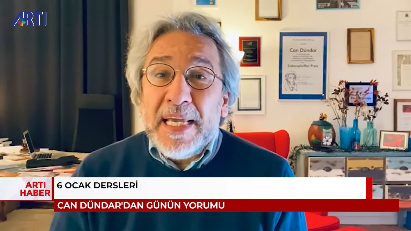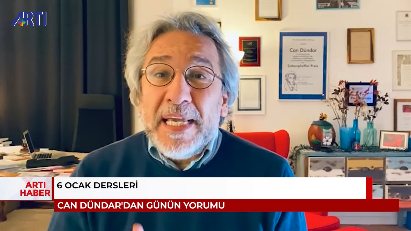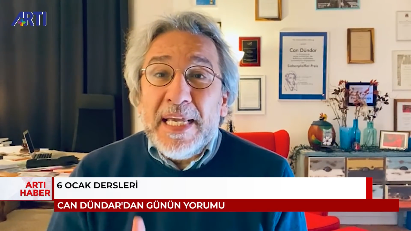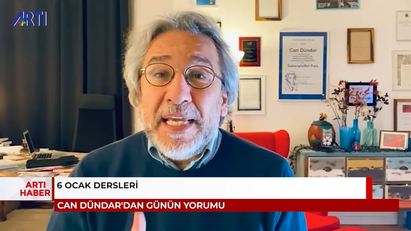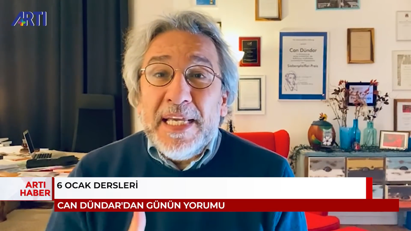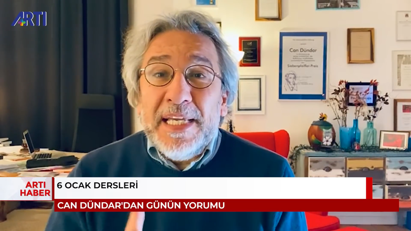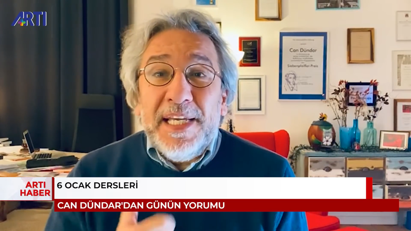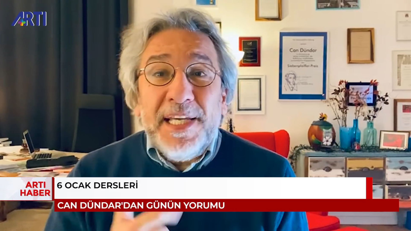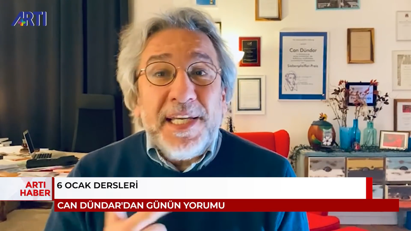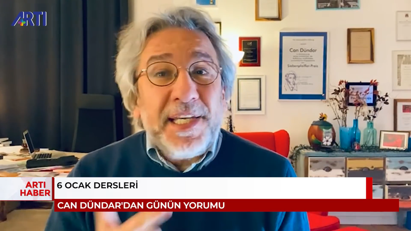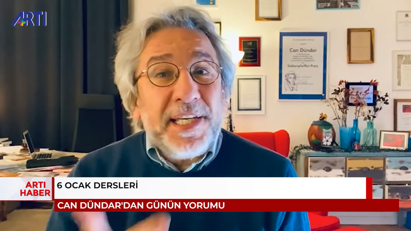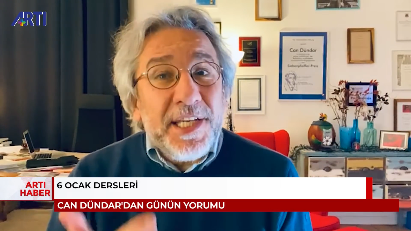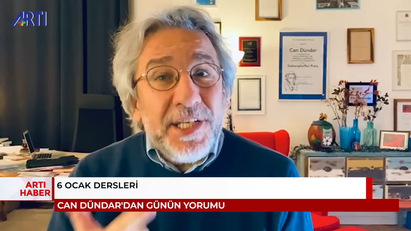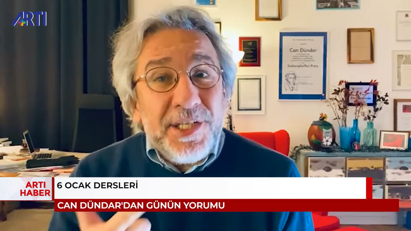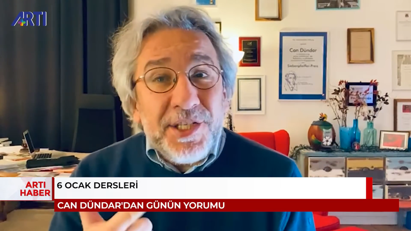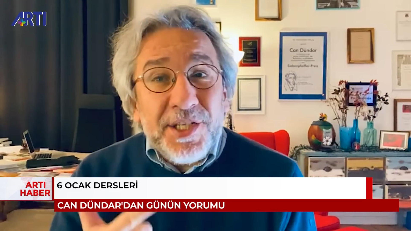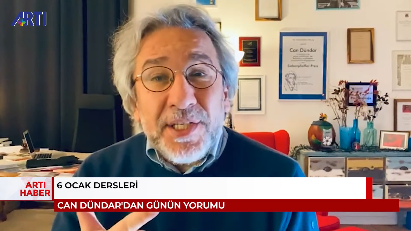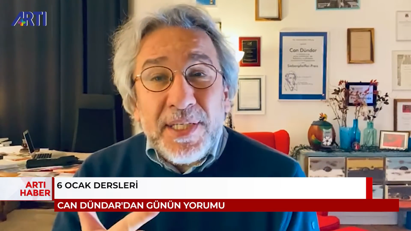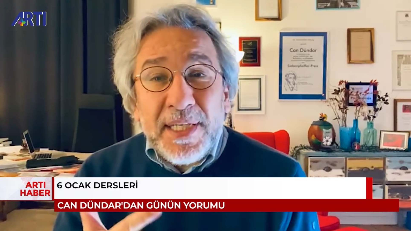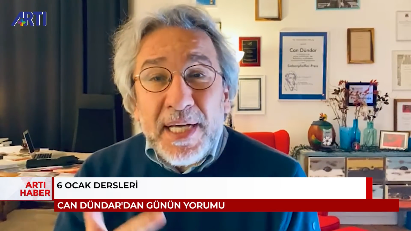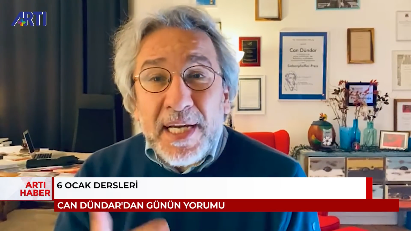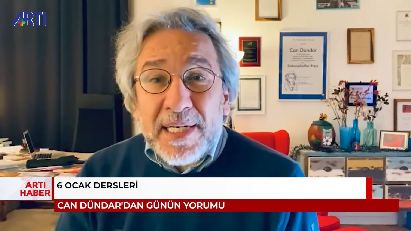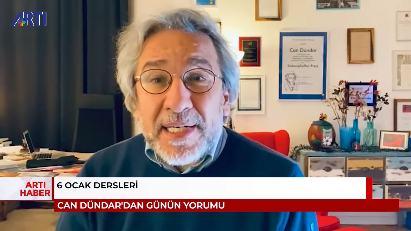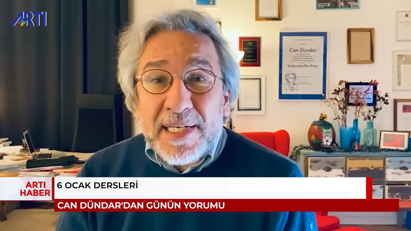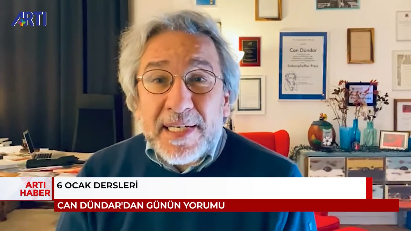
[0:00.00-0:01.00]
İkinci
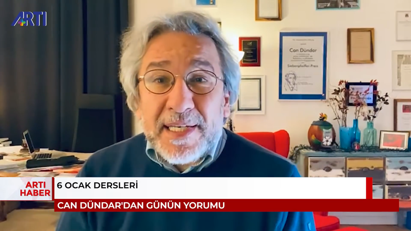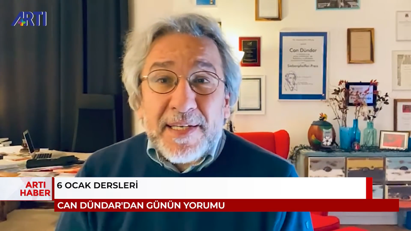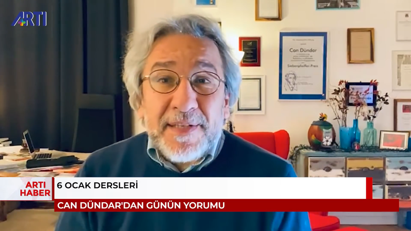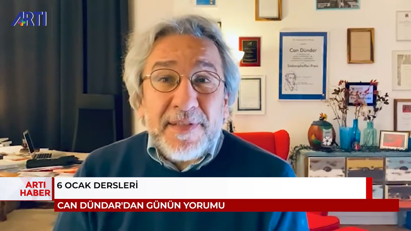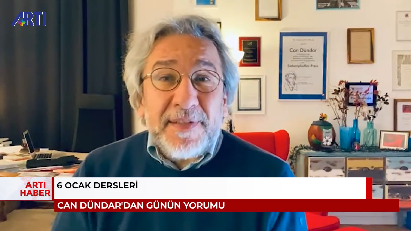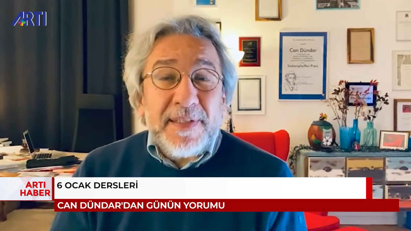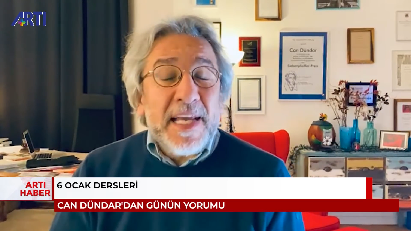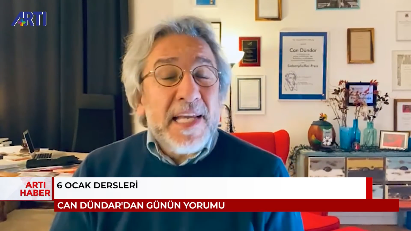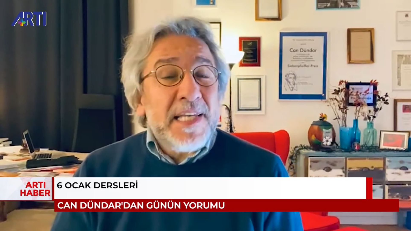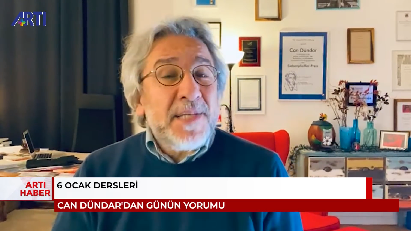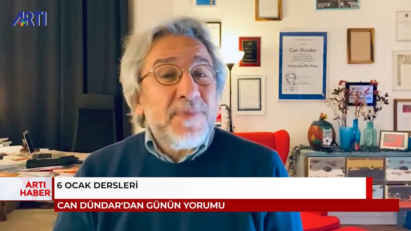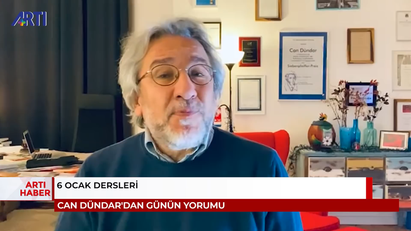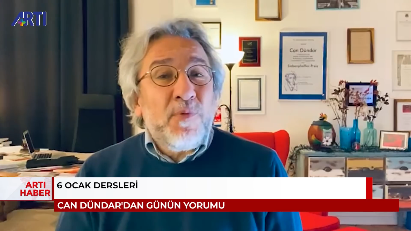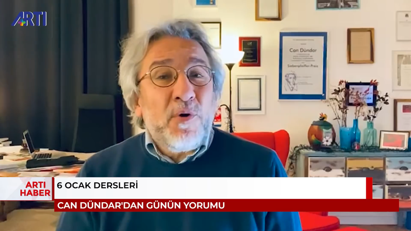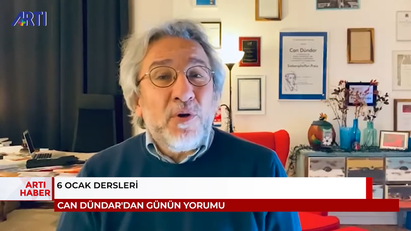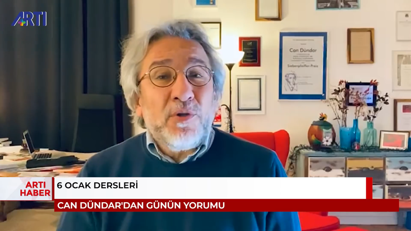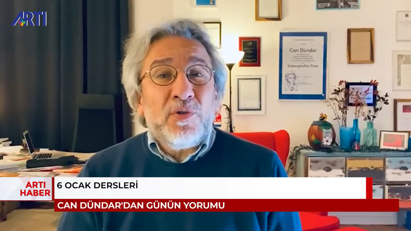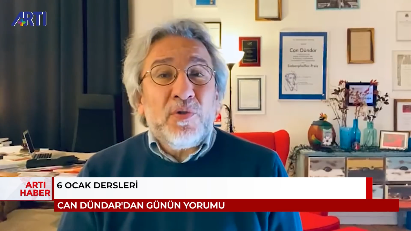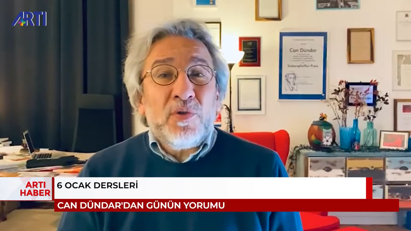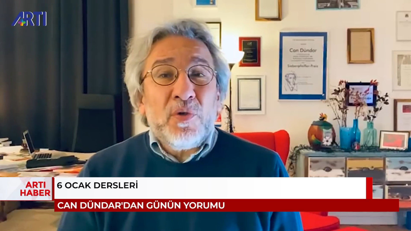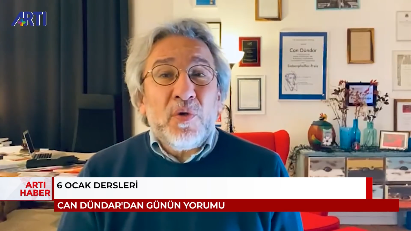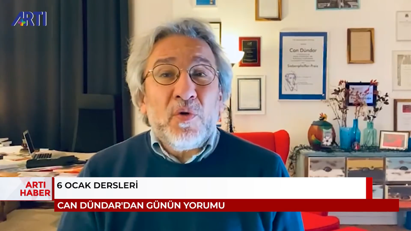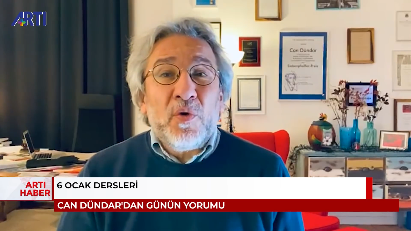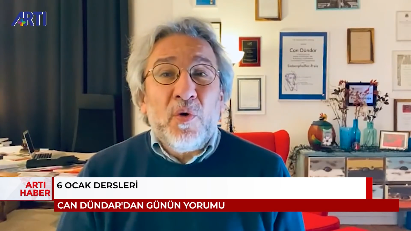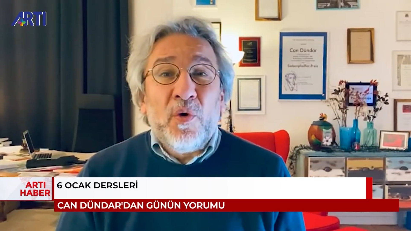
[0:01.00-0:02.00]
ders. Despot
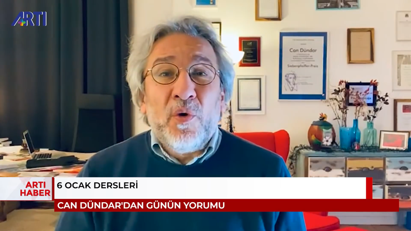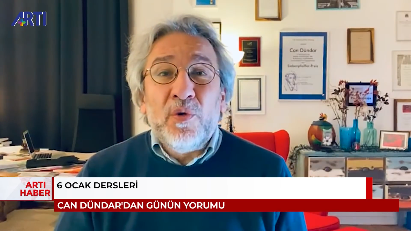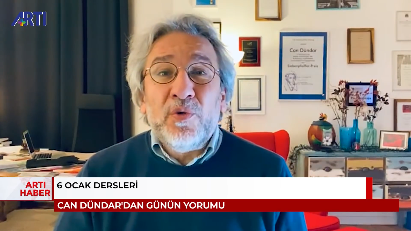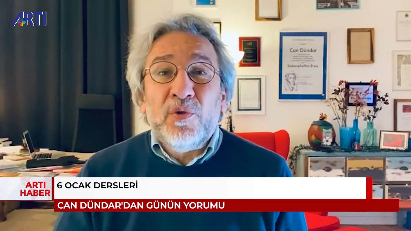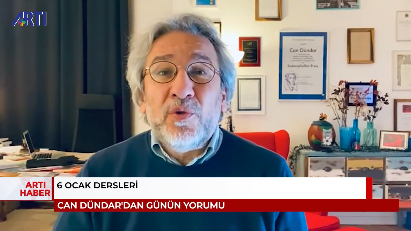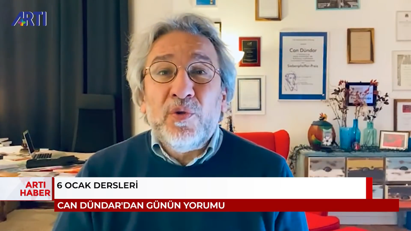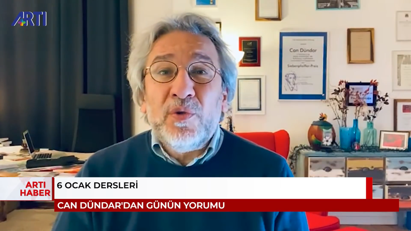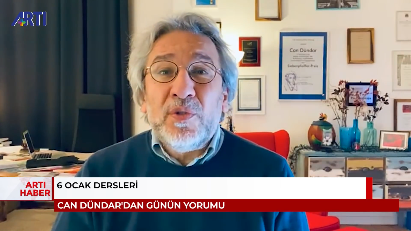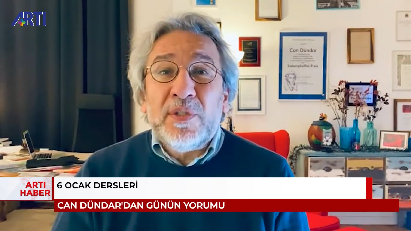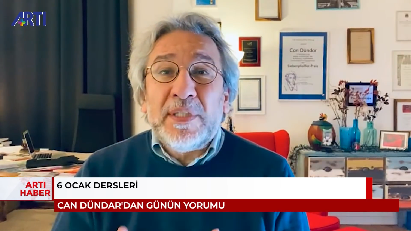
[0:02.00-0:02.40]
koltuğu